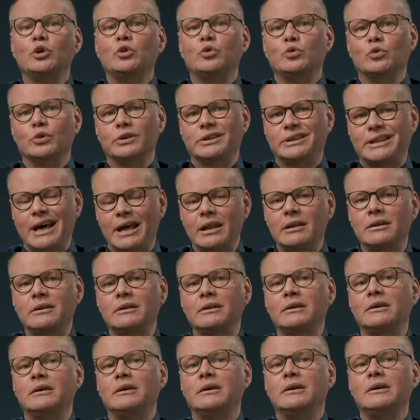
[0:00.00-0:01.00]
Nur
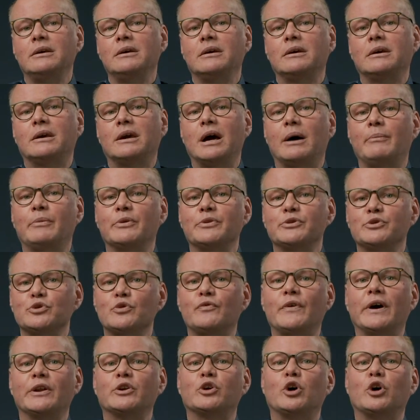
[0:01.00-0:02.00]
dann kann man so weit